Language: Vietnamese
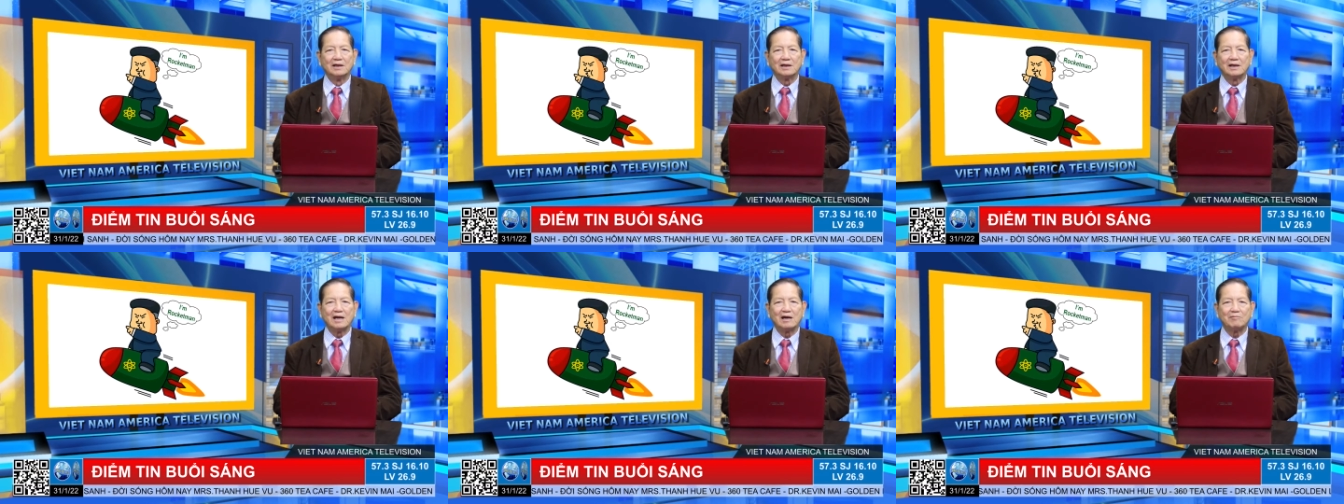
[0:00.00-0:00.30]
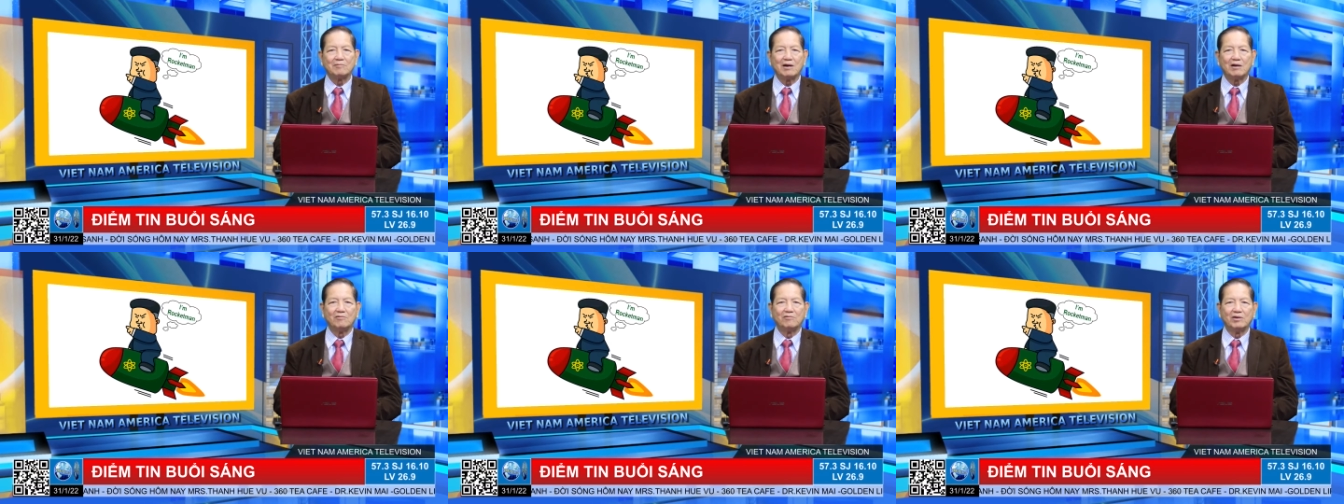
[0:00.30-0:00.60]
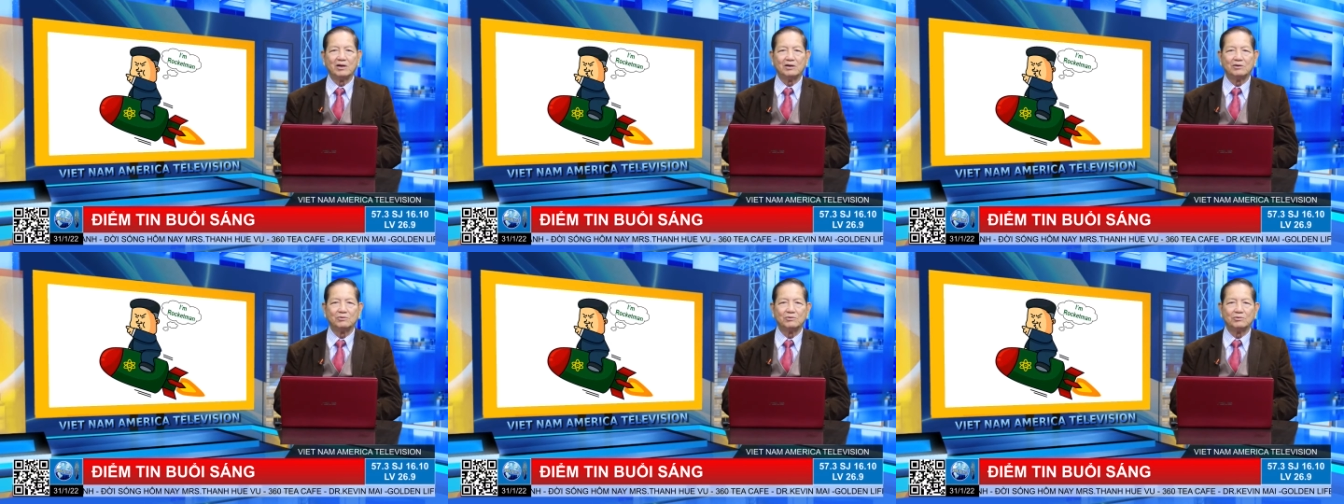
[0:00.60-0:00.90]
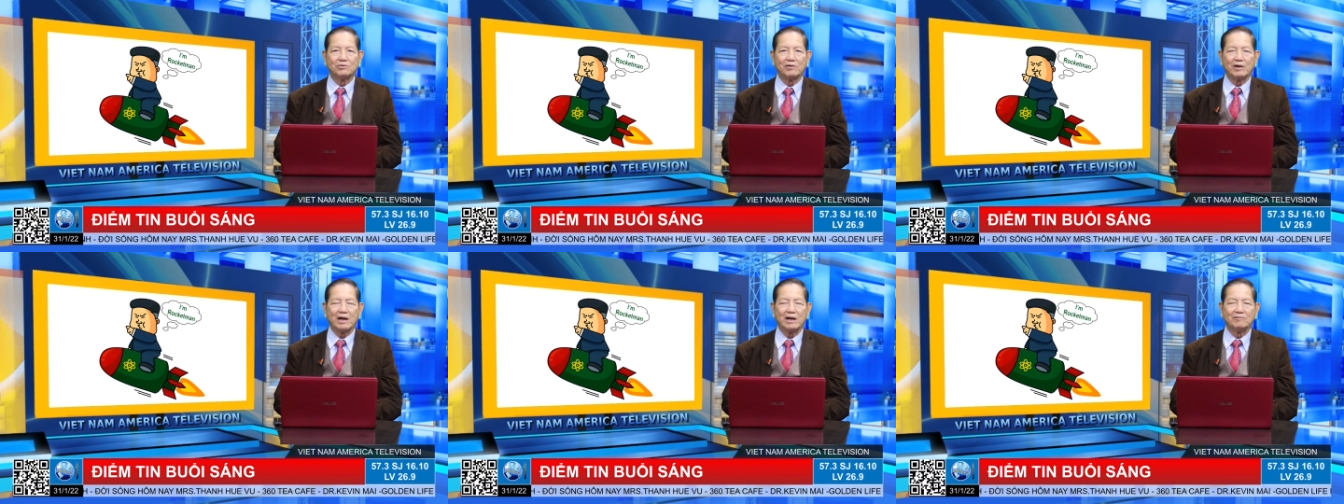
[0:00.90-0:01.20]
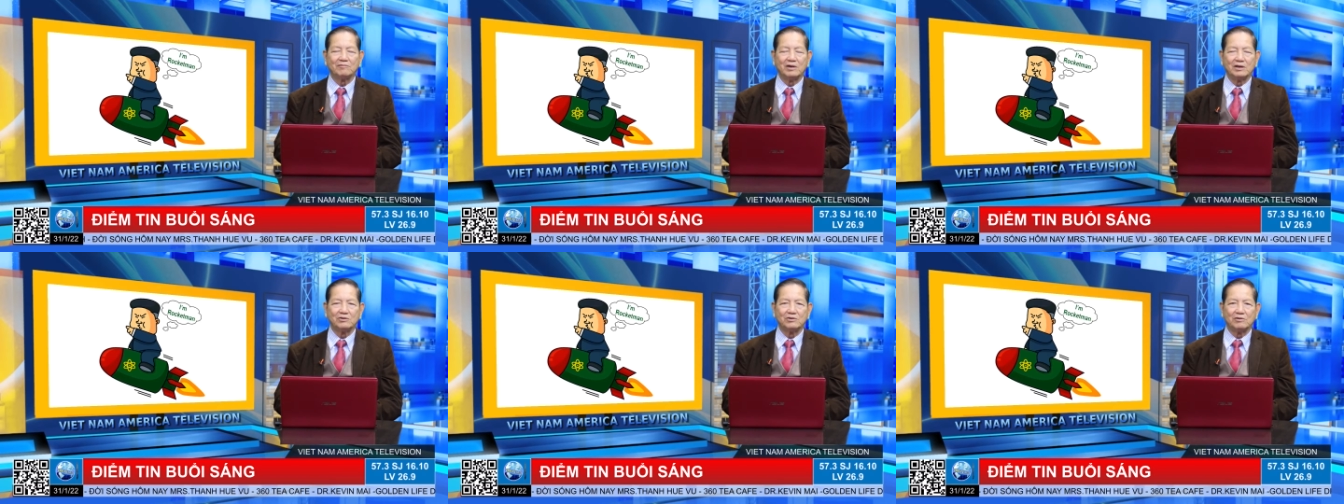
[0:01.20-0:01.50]
đang bao vây
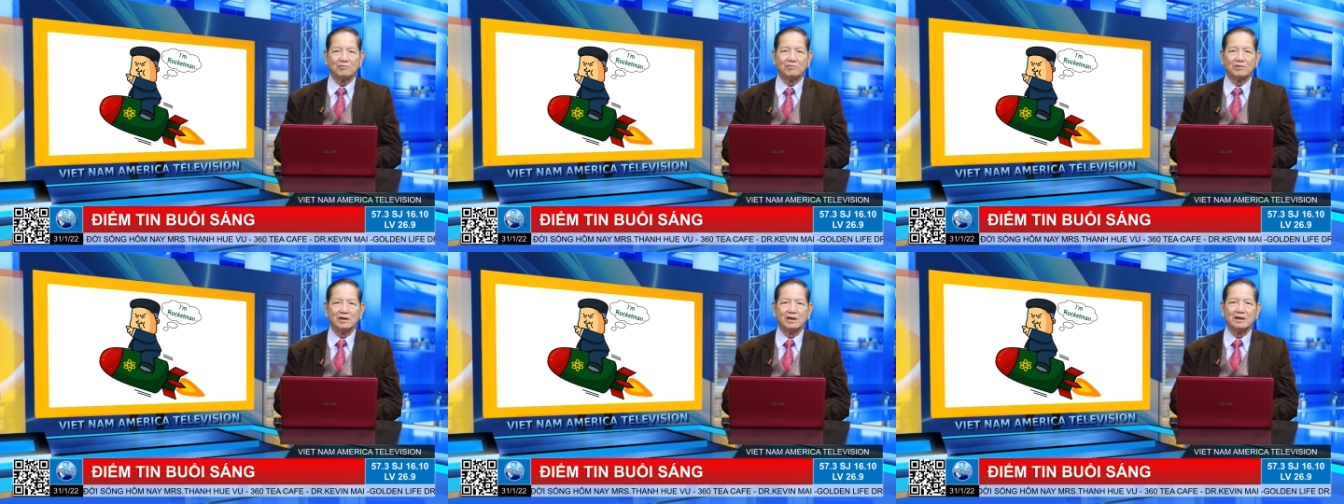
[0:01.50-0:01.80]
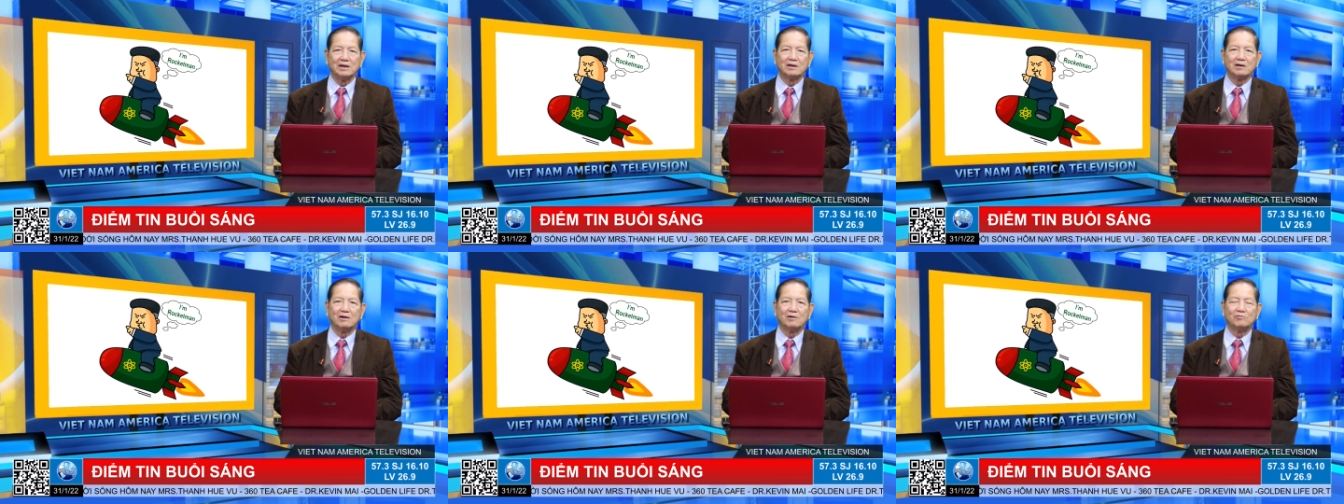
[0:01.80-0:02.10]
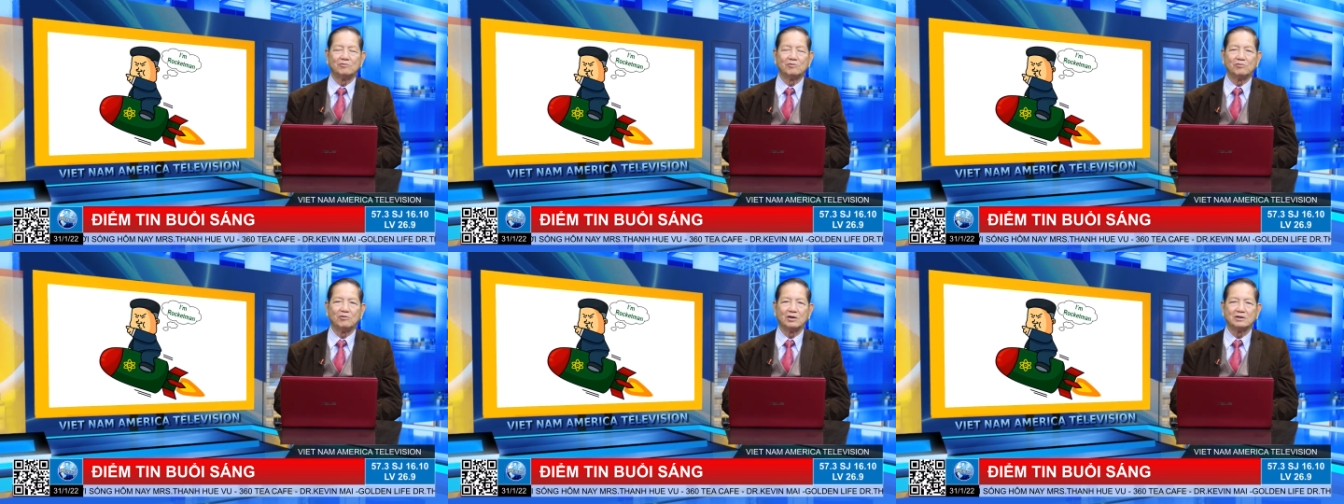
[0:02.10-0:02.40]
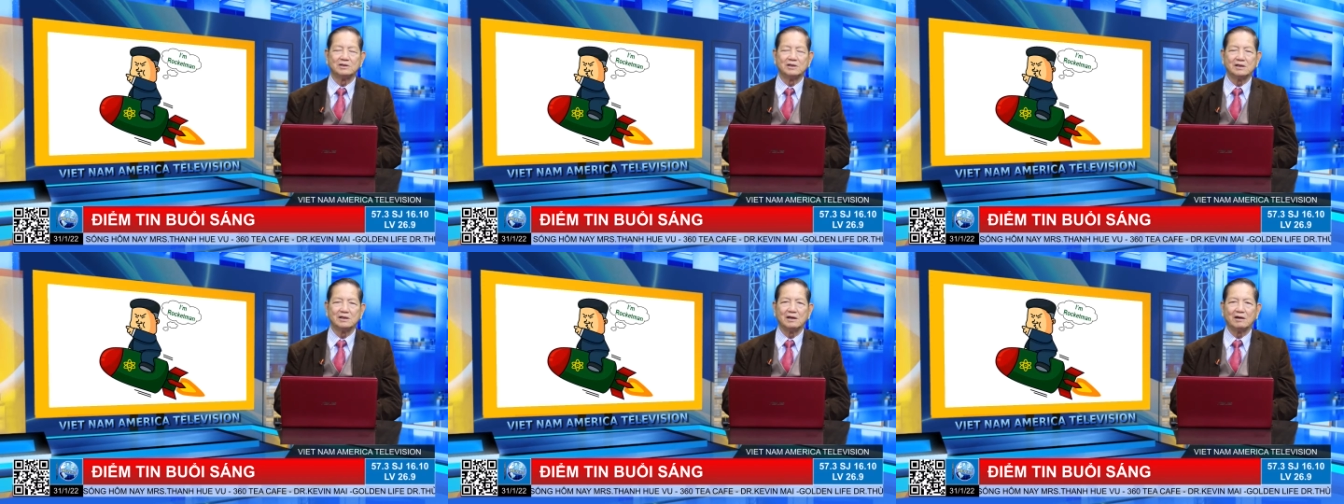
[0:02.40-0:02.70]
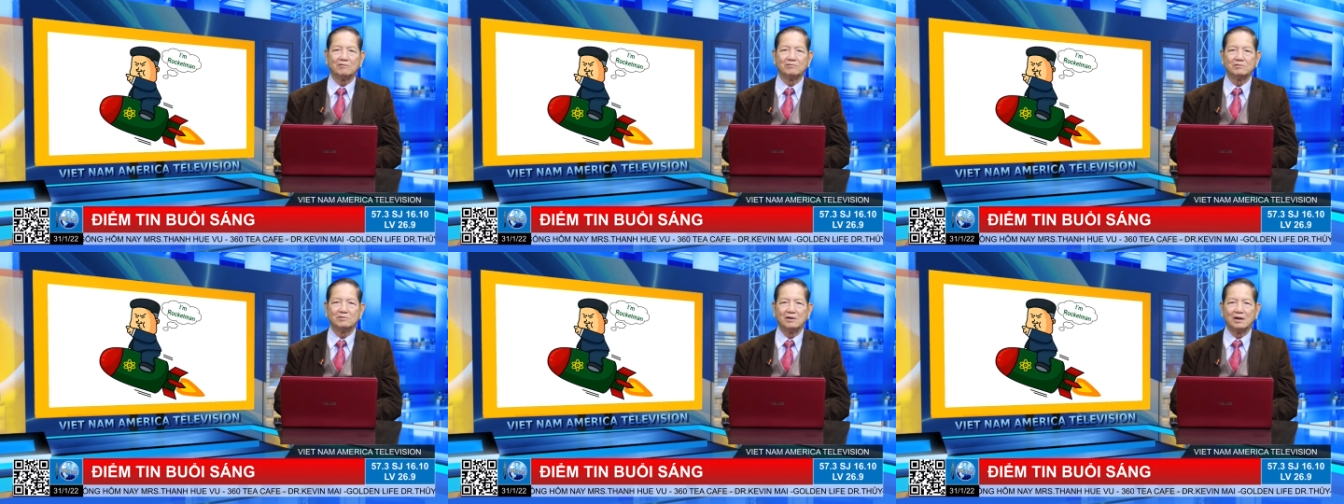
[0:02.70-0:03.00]
Ukraine và chuẩn bị có một cuộc chiến
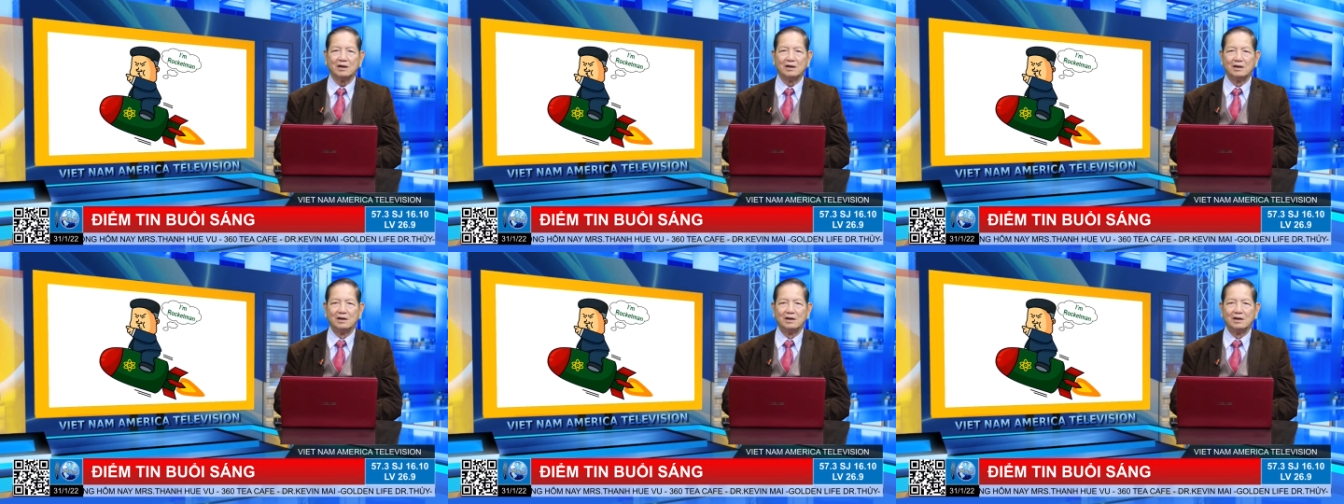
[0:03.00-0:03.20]
nóng